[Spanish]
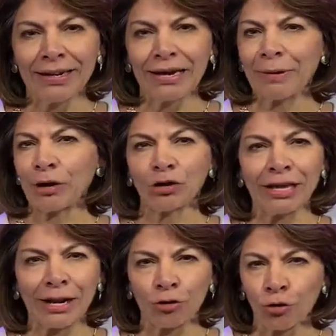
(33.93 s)
el valor
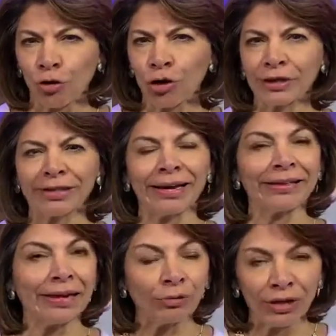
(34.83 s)
de la concordia,
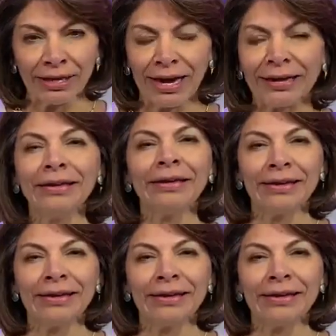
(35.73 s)
de la unidad